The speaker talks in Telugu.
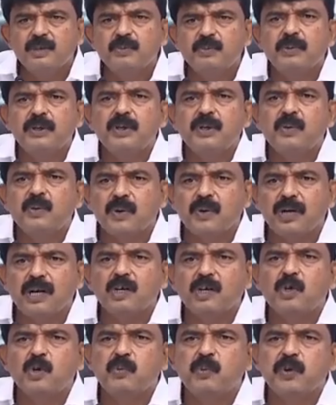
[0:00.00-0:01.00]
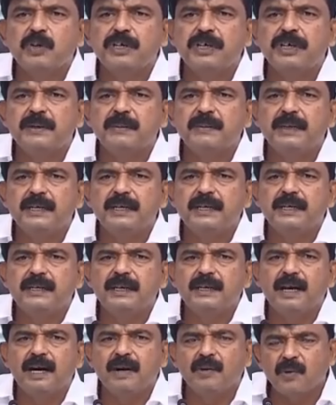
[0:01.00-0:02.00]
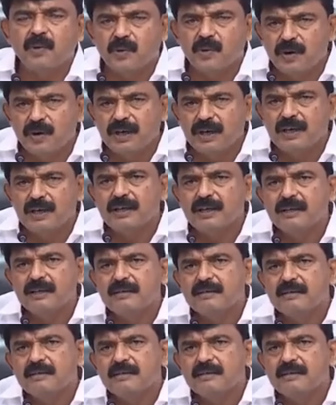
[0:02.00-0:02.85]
ఐదు పదులు కుర్రాడితో పోటీ పడి ఆ కుర్రాడిని